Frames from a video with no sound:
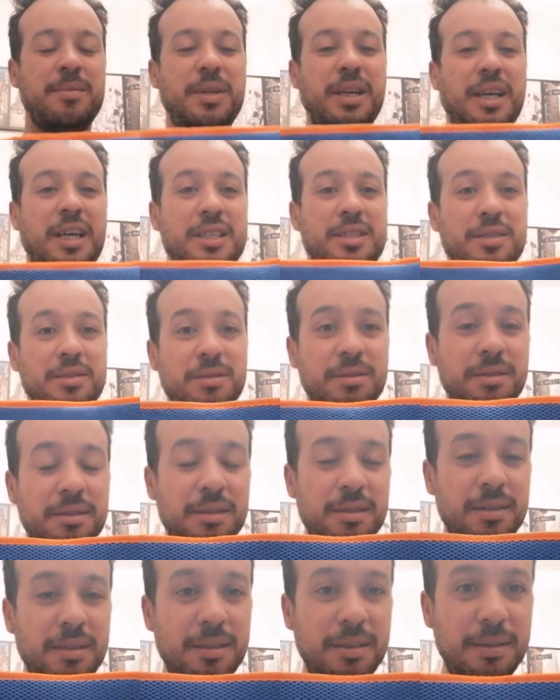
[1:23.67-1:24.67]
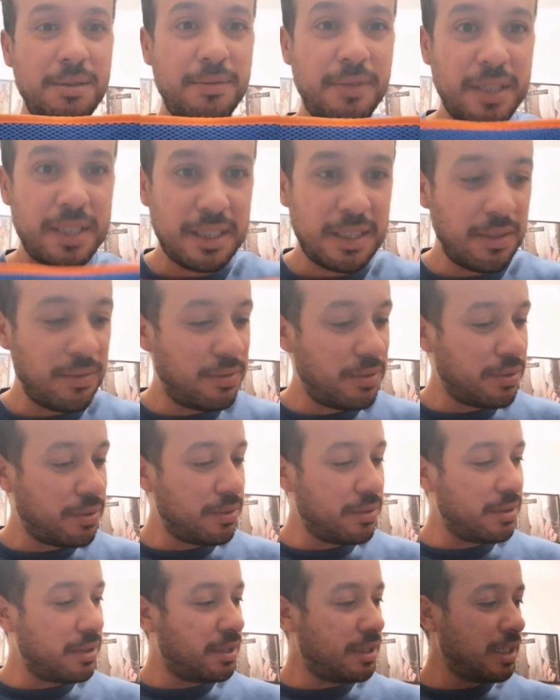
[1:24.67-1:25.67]
يحسيلو فصل
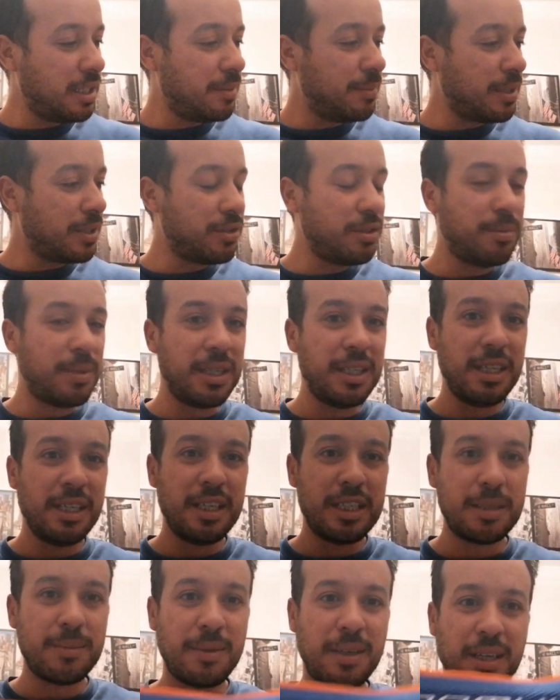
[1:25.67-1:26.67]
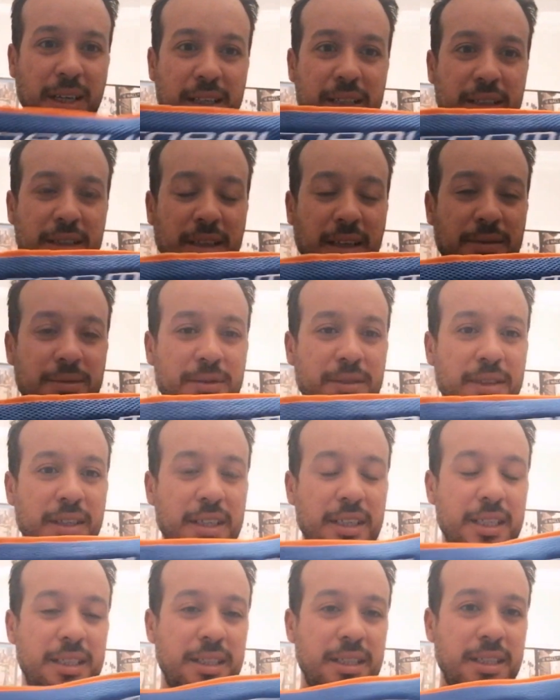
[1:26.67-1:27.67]
الفروض ذي اللي مكتوب عليها اسمها حاجة تحفونة
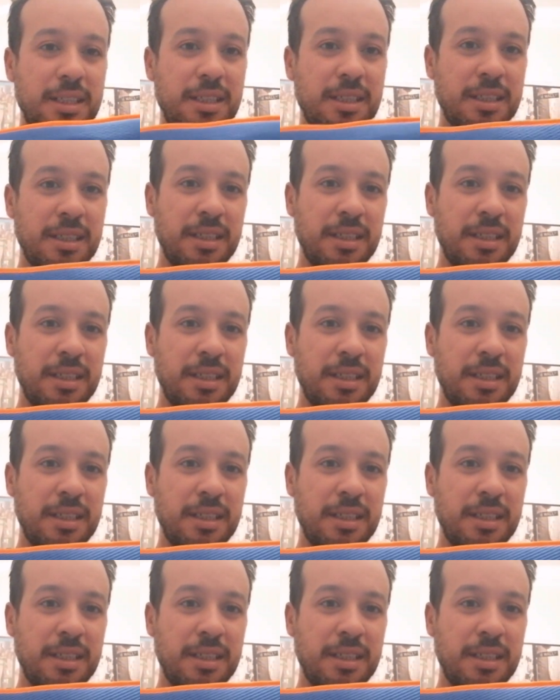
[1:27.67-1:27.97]
ياسر